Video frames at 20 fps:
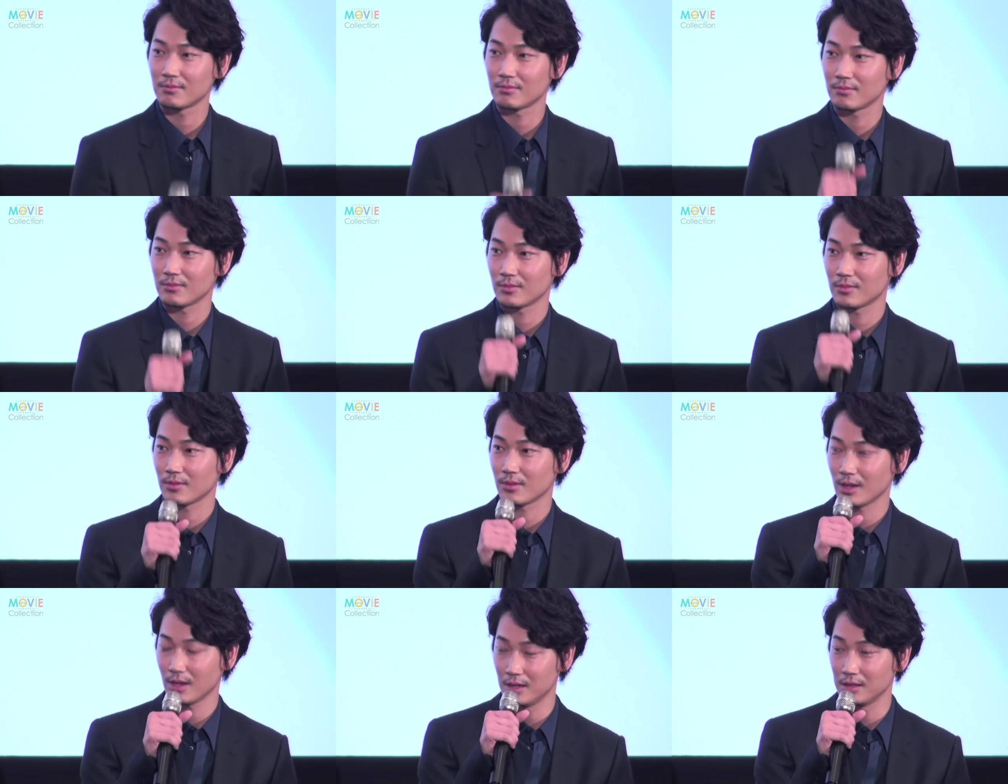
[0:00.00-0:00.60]
んと
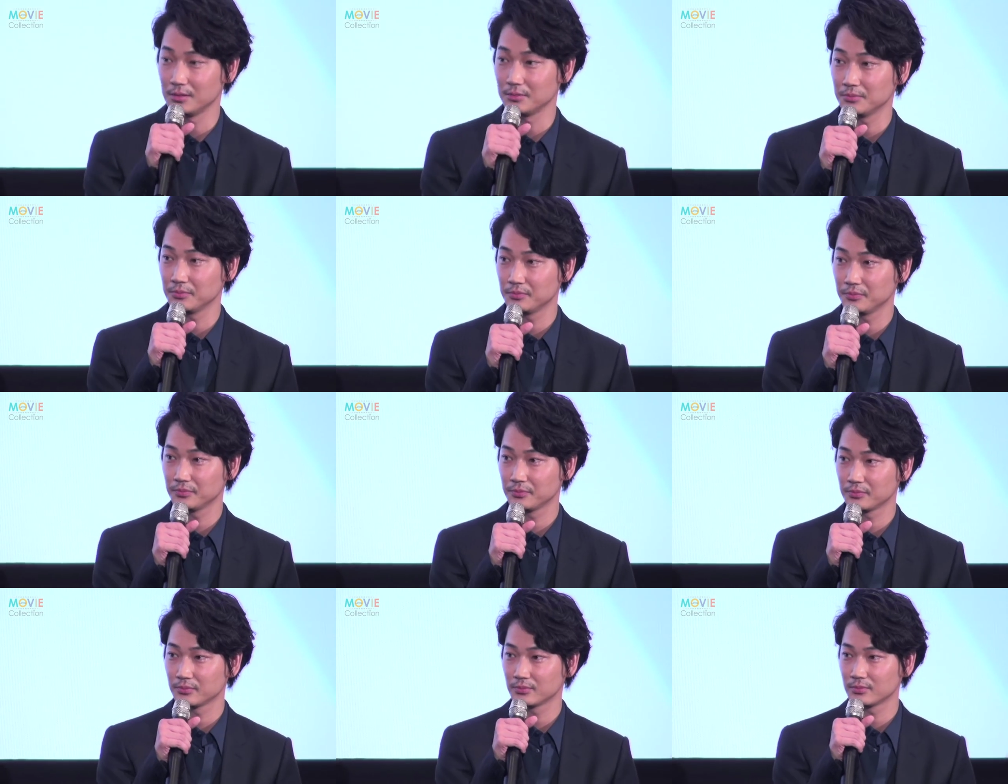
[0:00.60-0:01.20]
初
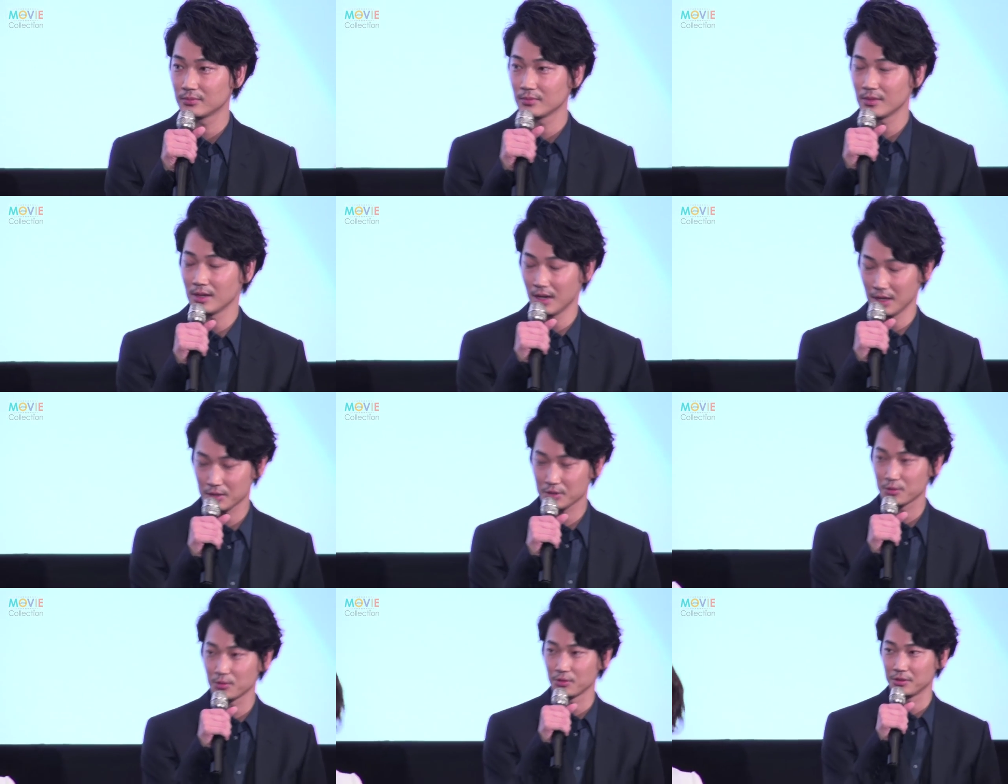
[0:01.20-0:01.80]
共演にな
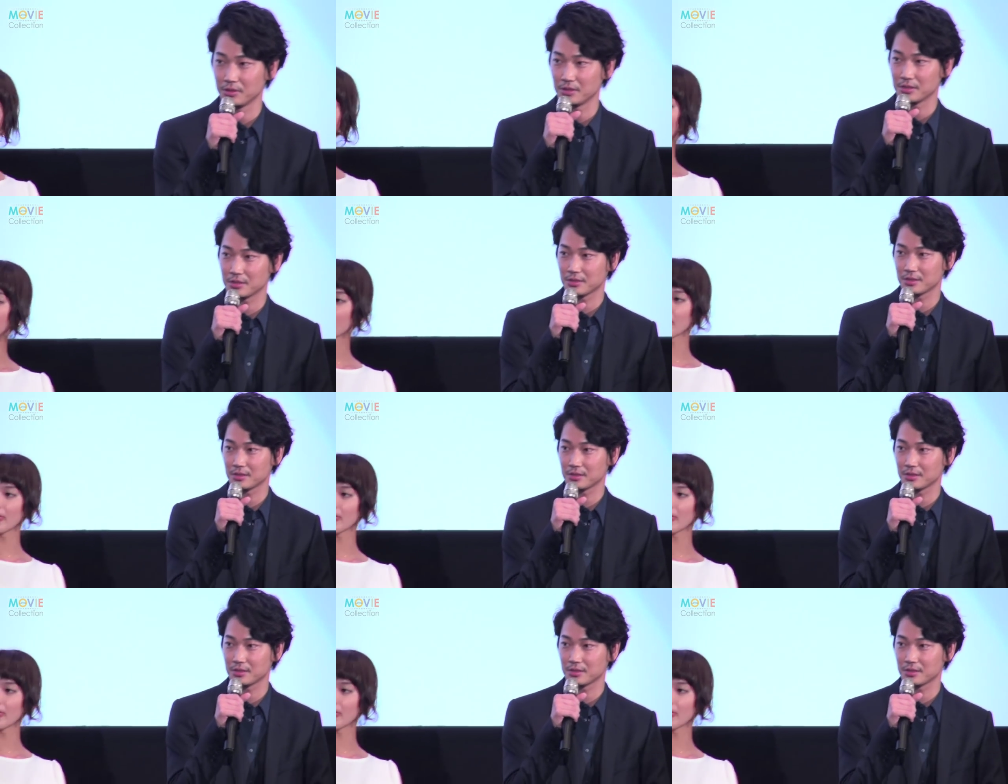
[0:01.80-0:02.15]
るんで